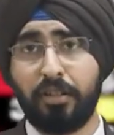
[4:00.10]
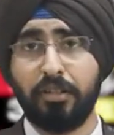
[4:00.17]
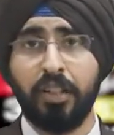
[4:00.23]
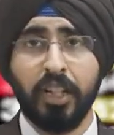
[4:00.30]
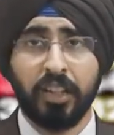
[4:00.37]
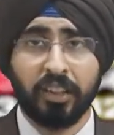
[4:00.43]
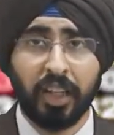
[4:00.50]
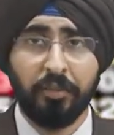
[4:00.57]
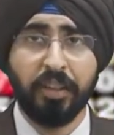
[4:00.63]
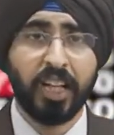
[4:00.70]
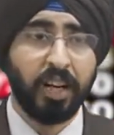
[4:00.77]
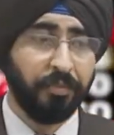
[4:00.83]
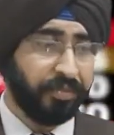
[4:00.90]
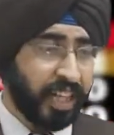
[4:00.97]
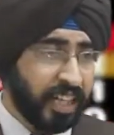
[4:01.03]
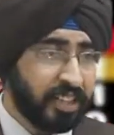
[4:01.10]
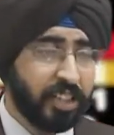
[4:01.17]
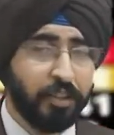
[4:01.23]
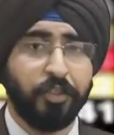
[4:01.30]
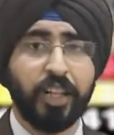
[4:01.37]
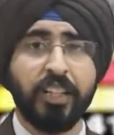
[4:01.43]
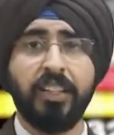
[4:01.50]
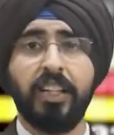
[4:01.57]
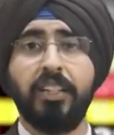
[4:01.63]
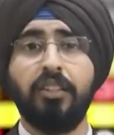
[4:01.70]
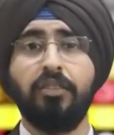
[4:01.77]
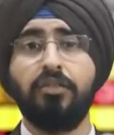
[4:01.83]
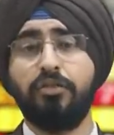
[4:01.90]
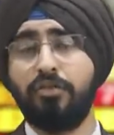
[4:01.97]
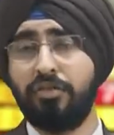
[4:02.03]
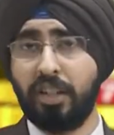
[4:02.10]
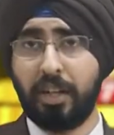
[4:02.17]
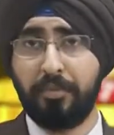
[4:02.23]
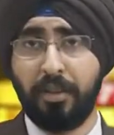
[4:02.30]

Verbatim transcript: करो तभी आप अच्छी फ्रेंचाइजी को चूज़ कर